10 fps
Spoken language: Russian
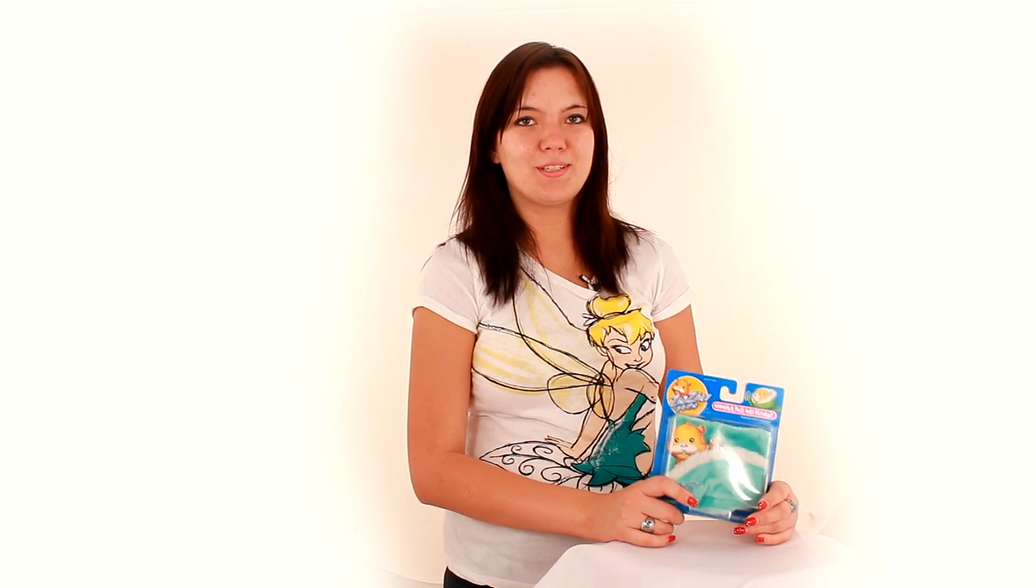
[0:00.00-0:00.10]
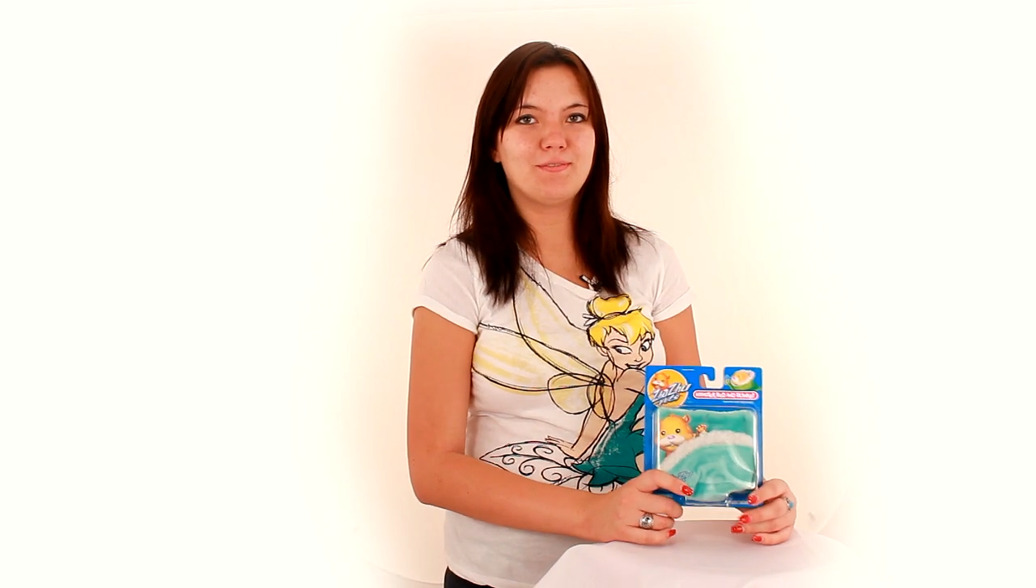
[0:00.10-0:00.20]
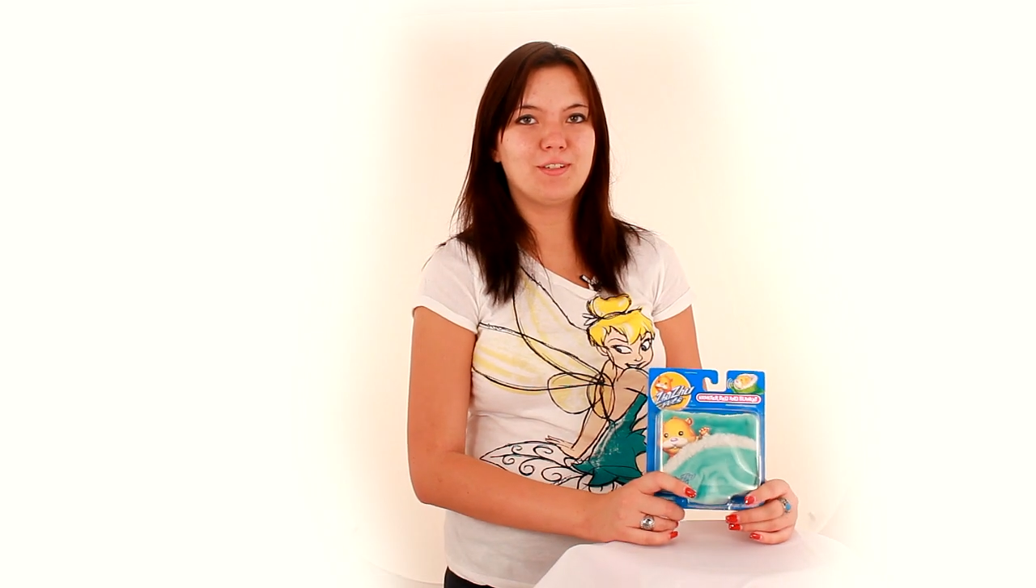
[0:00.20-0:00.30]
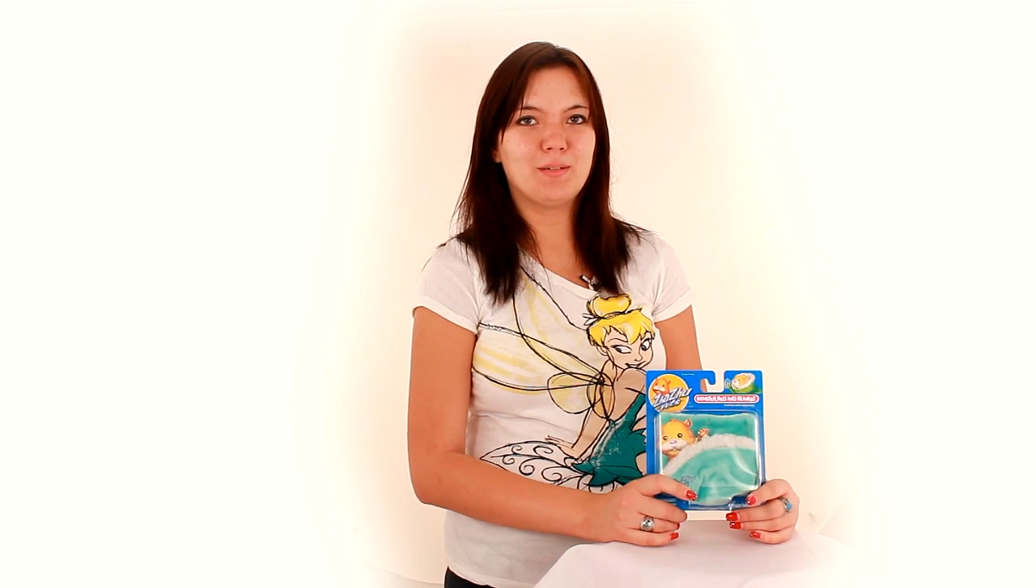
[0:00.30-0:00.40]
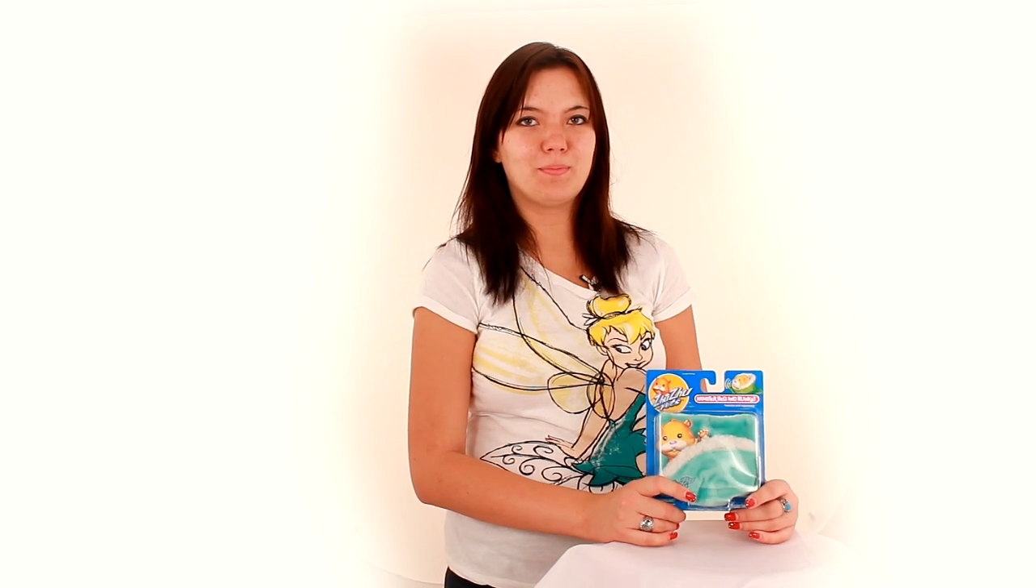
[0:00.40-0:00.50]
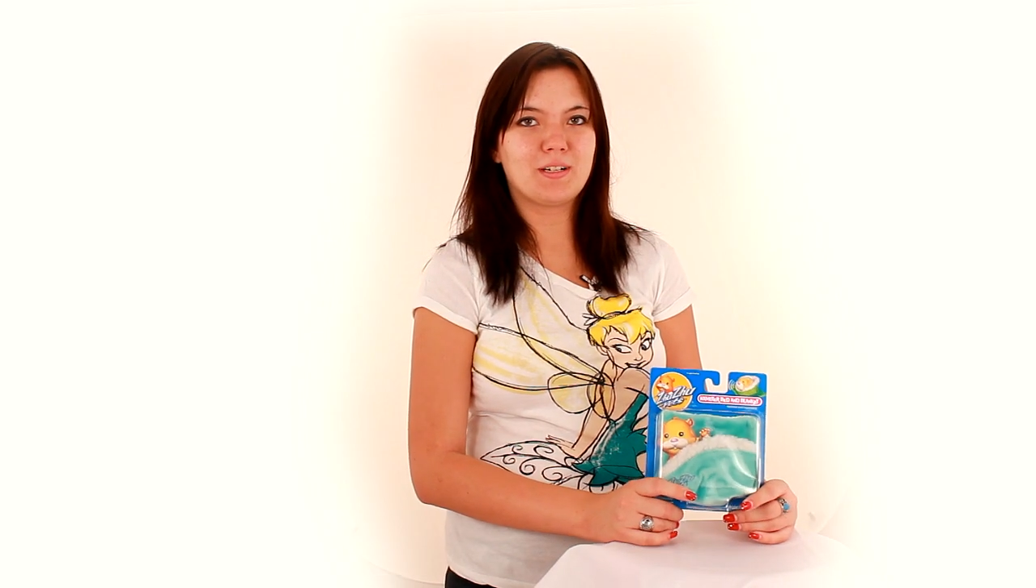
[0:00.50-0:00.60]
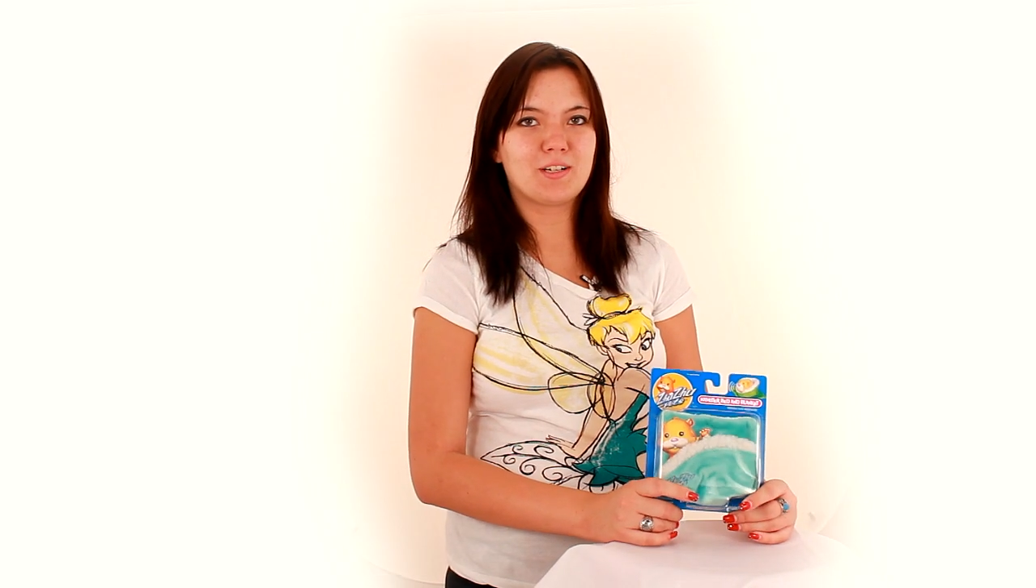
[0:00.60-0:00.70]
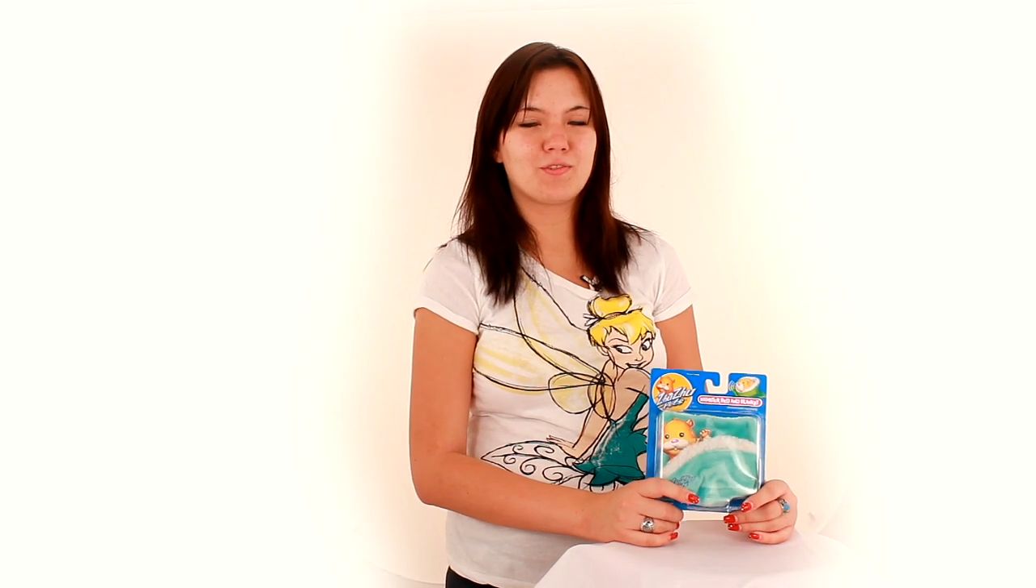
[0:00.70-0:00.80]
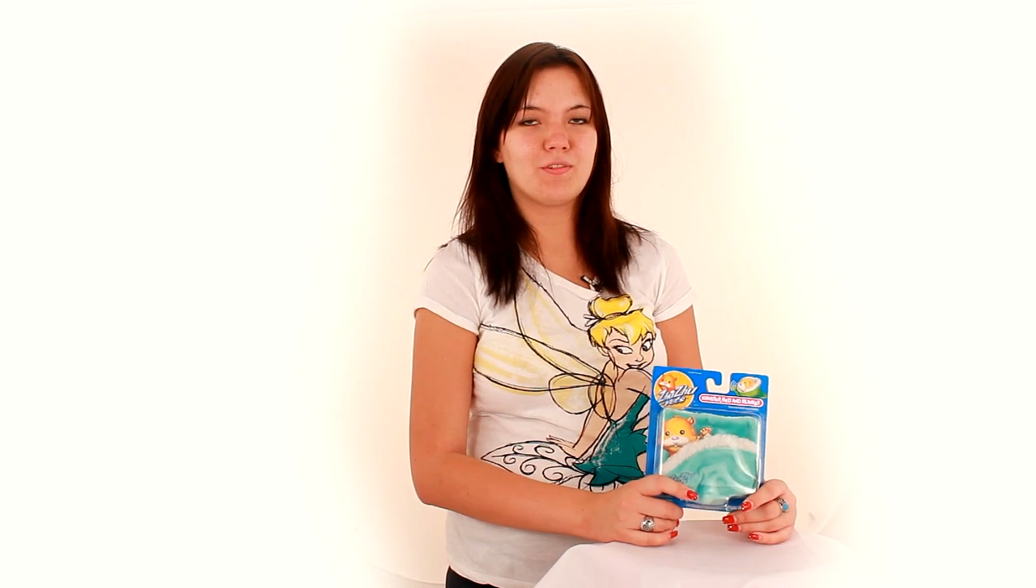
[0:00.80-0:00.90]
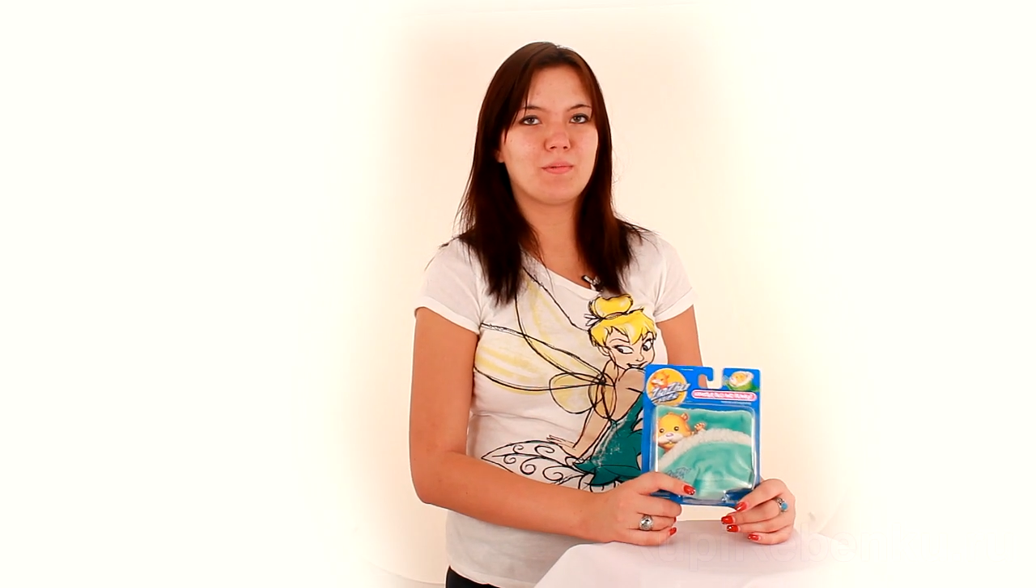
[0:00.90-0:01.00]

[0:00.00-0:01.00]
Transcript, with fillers: сегодня я покажу